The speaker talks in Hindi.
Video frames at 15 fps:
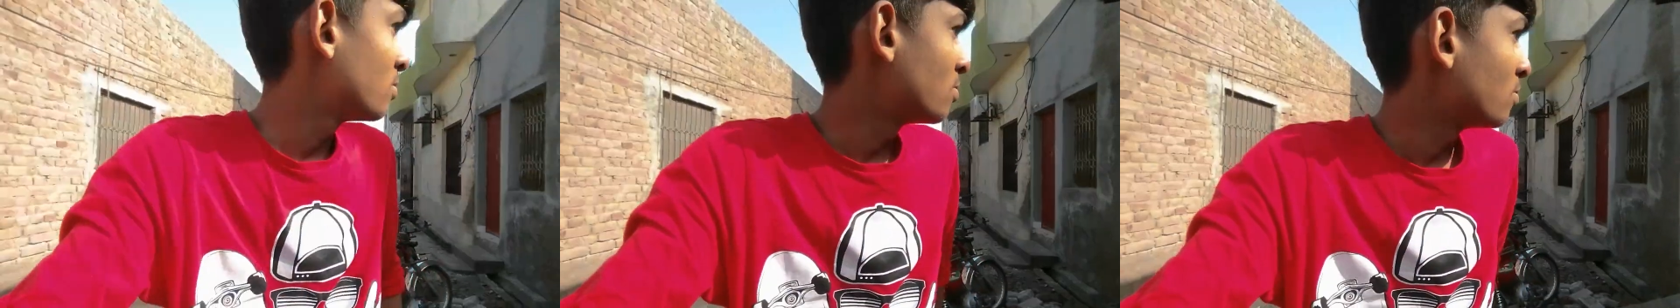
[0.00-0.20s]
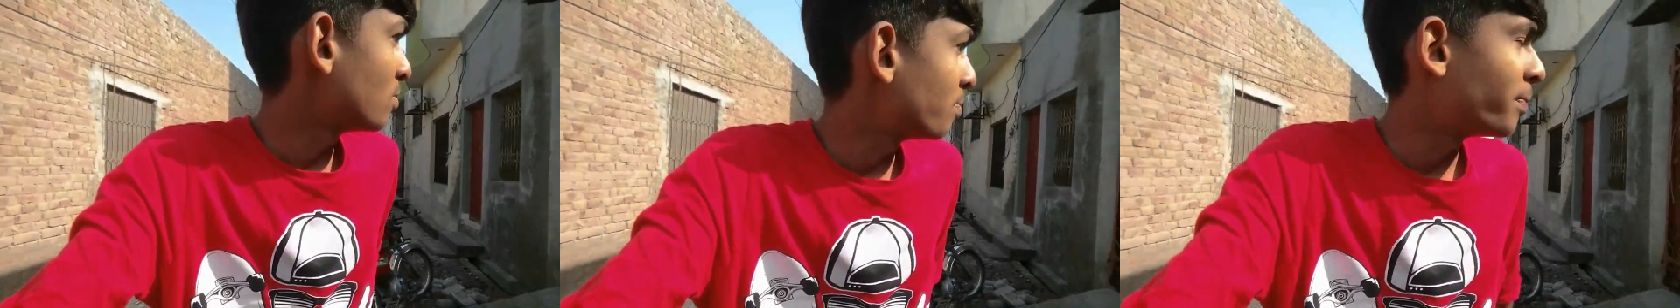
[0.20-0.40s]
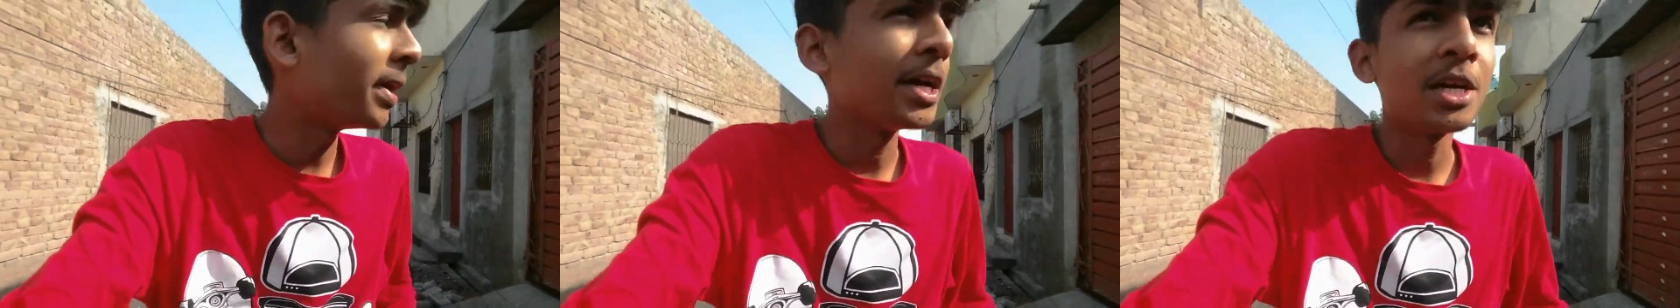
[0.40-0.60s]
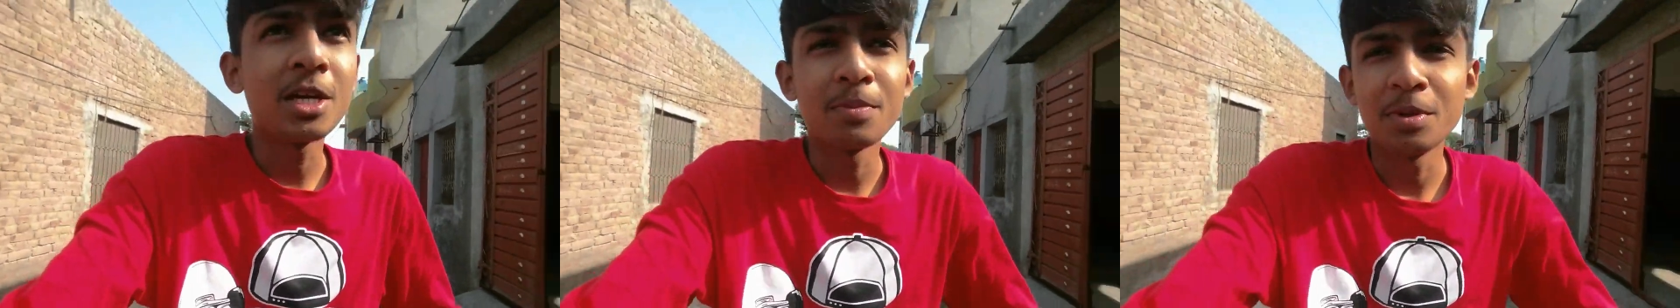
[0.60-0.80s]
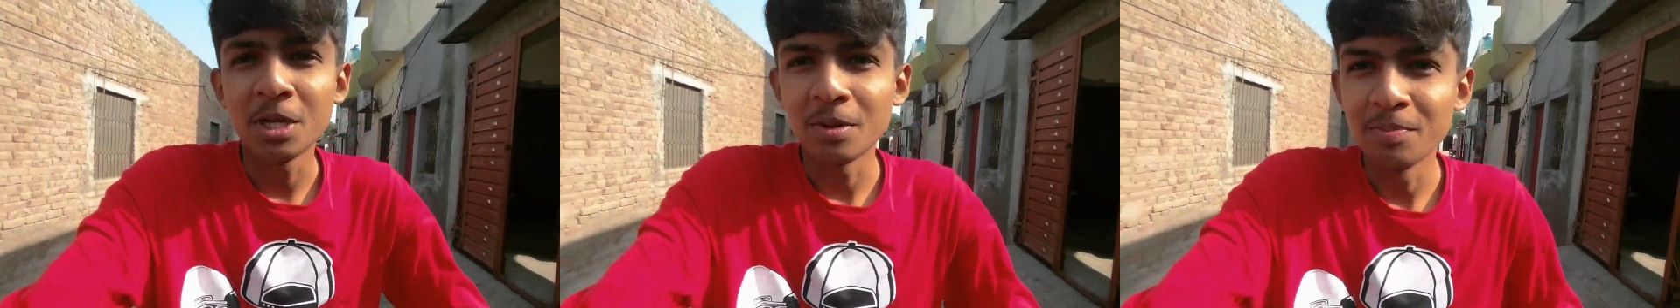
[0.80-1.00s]
तो
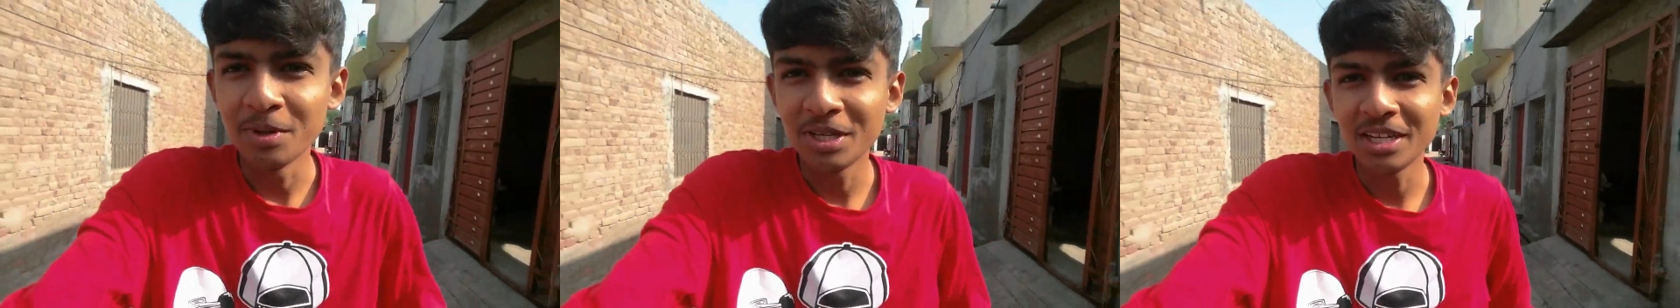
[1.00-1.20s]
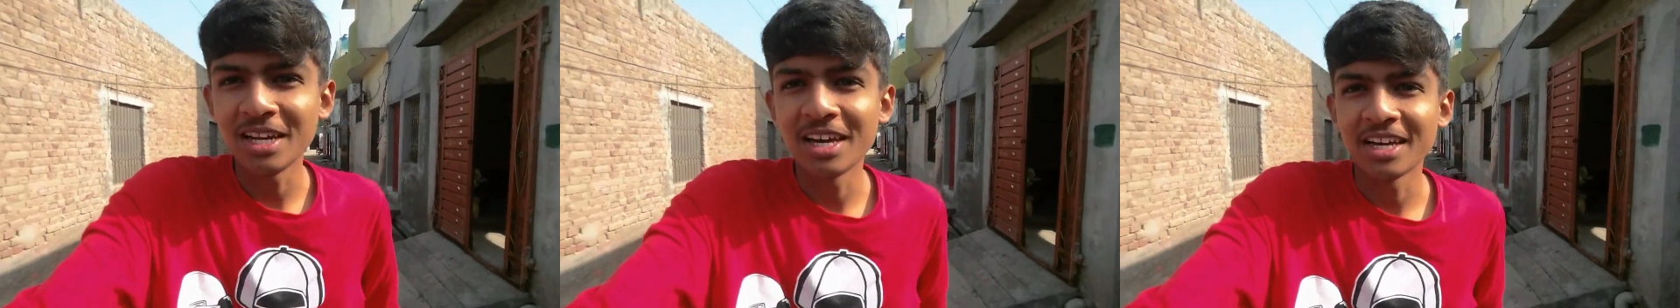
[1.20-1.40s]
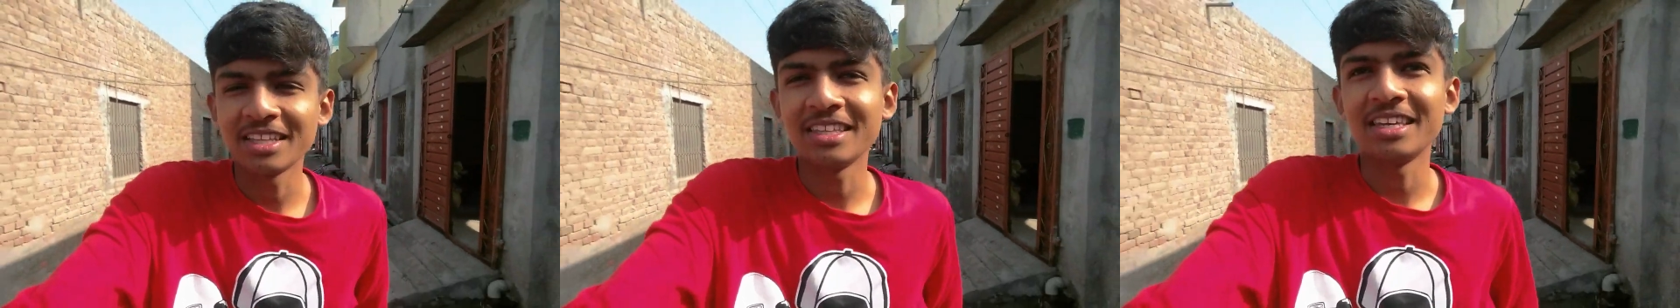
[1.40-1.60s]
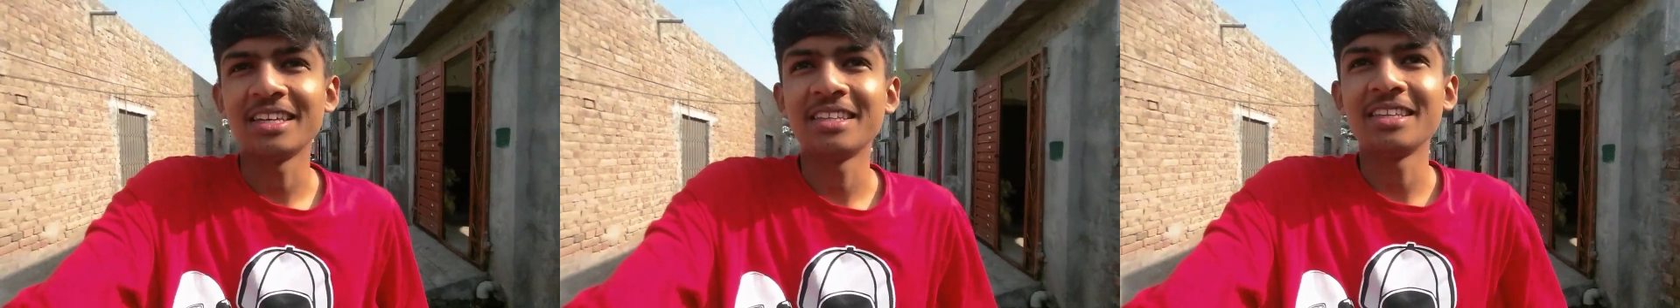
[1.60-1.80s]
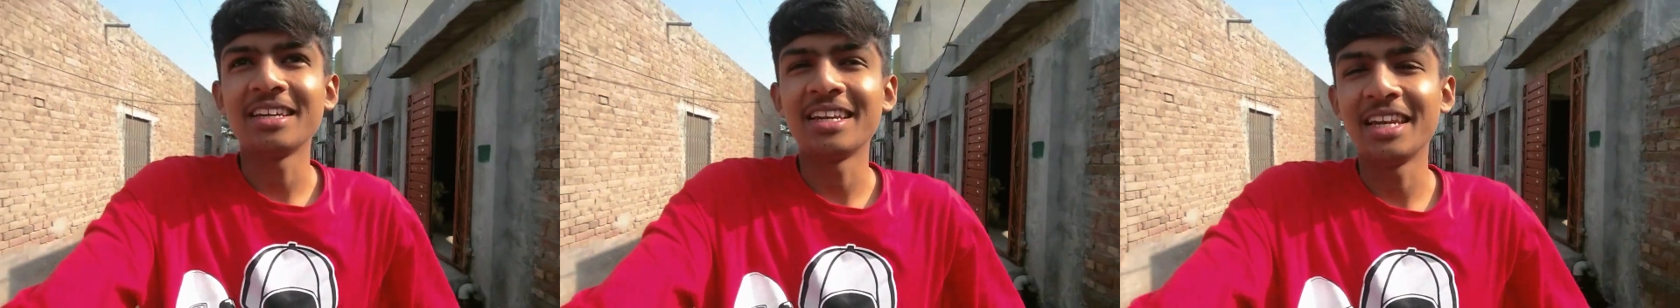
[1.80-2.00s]
बाइक अभी हम भी चला के
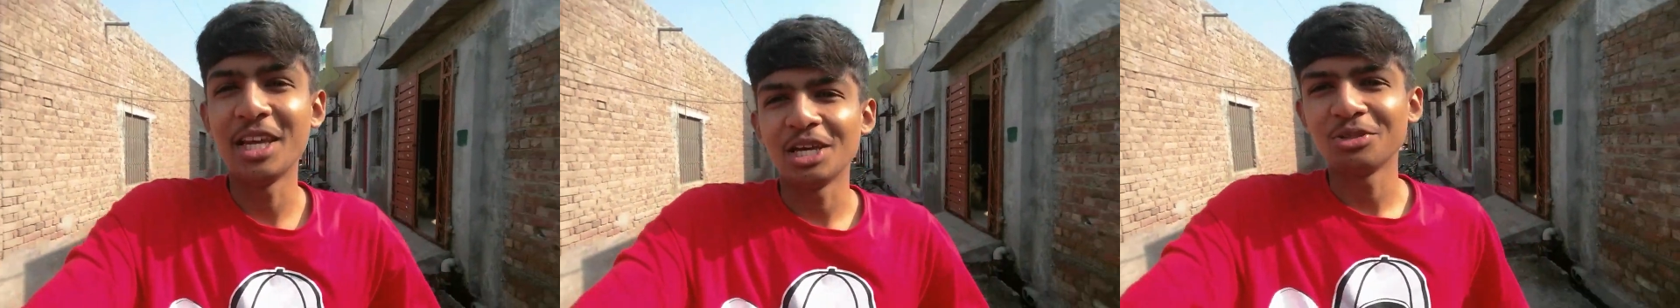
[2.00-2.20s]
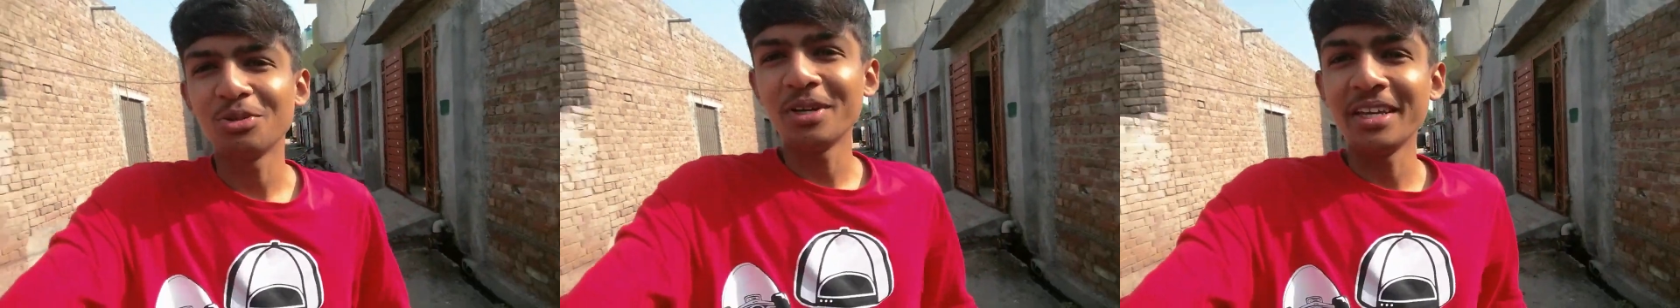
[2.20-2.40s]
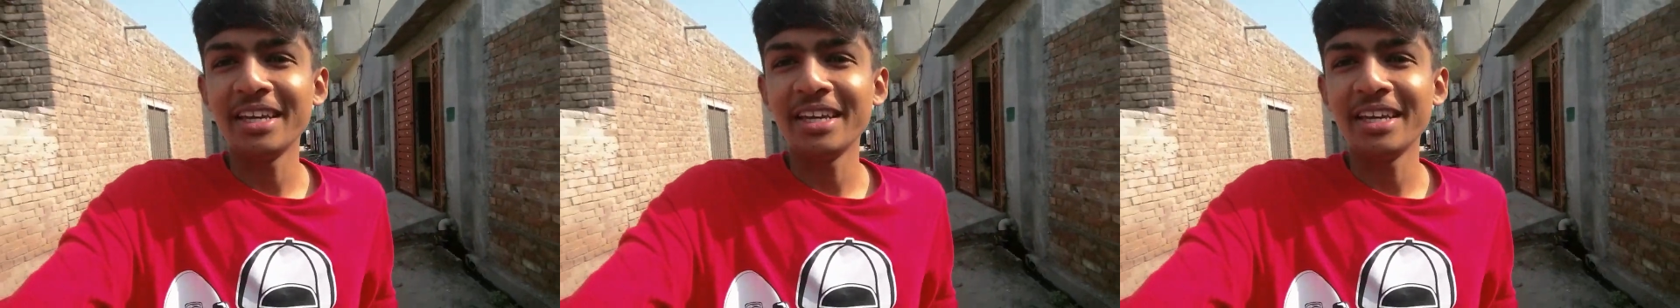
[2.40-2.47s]
देखते हैं ले तो